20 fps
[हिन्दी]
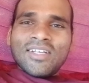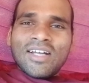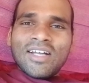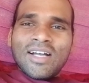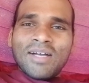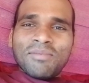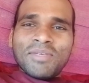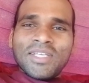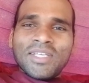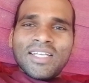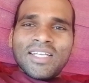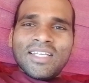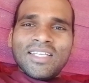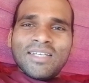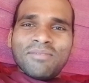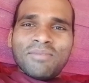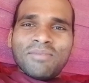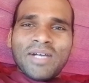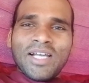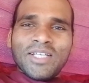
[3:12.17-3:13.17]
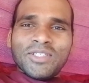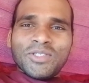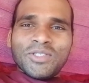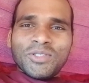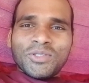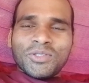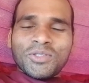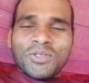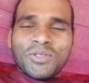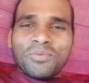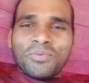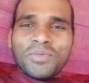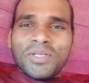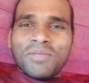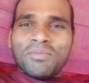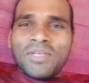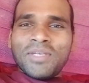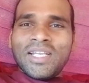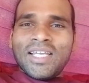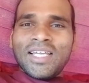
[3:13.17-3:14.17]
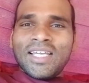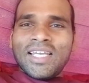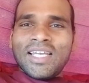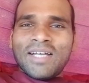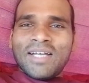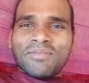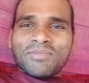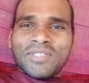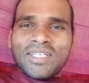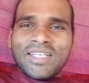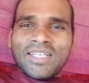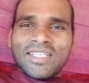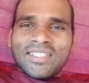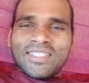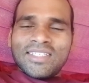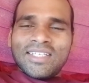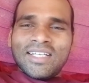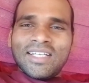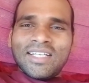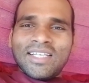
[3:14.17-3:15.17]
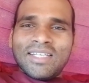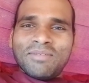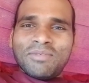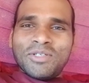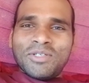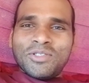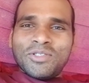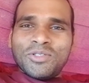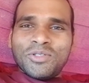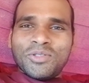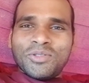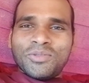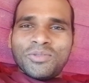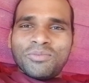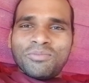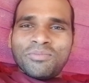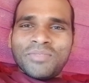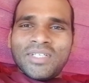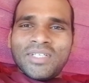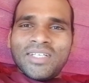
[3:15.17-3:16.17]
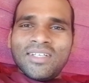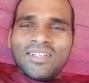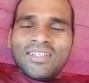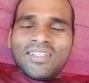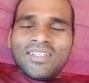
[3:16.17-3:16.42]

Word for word: अभी के लिए बाय दोस्तों फिर मिलेंगे आपसे किसी अगले वीडियो में